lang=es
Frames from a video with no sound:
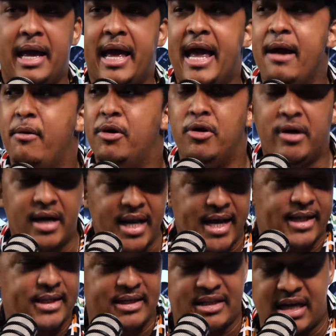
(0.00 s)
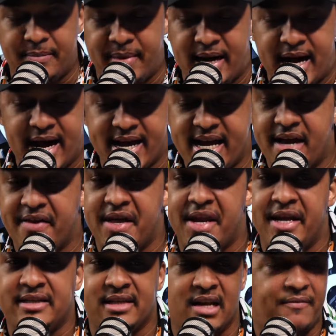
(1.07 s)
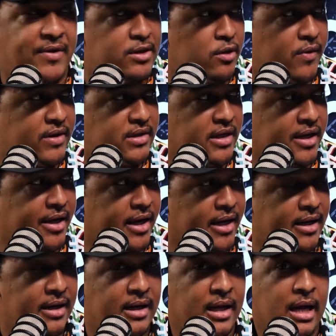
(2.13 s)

Es bueno que la gente sepa. Ahí a Denise le faltó decirle,